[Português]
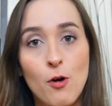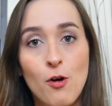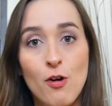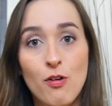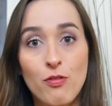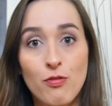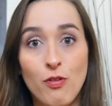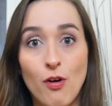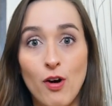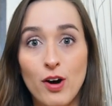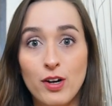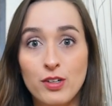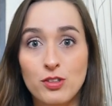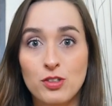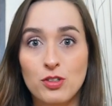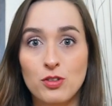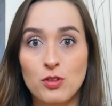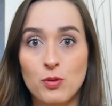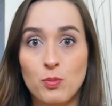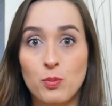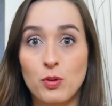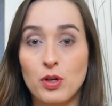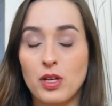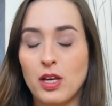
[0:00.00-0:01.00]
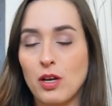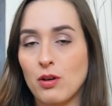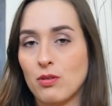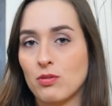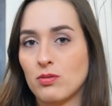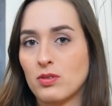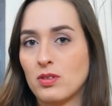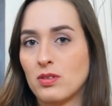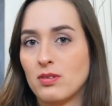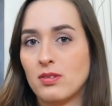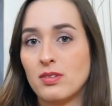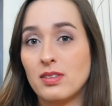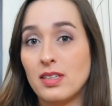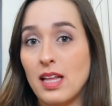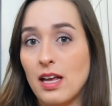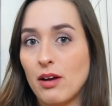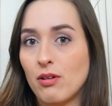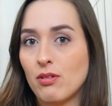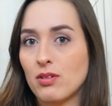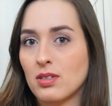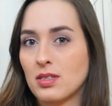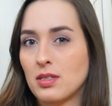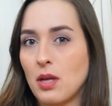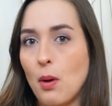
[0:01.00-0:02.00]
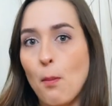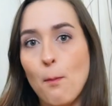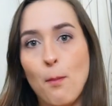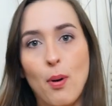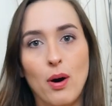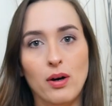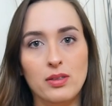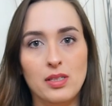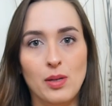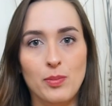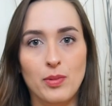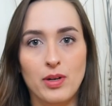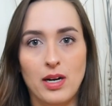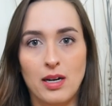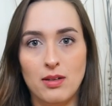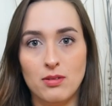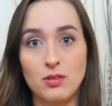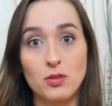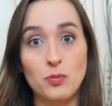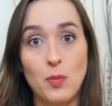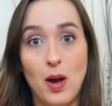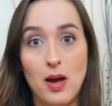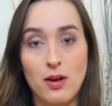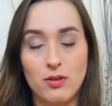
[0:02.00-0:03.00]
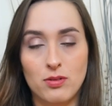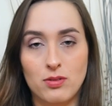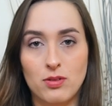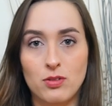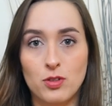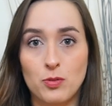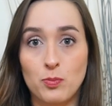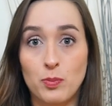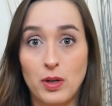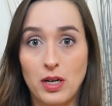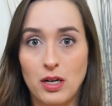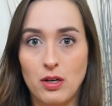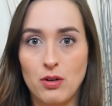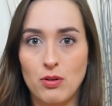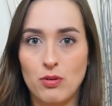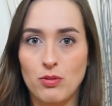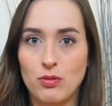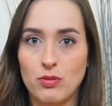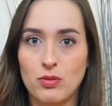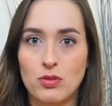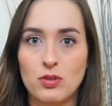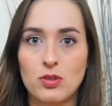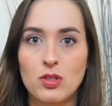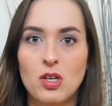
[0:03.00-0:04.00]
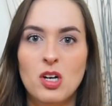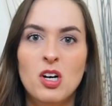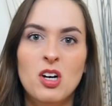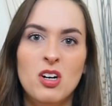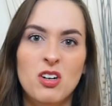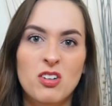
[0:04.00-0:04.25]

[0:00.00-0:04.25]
forte do porque os negros não podem morar nos bairros dos brancos.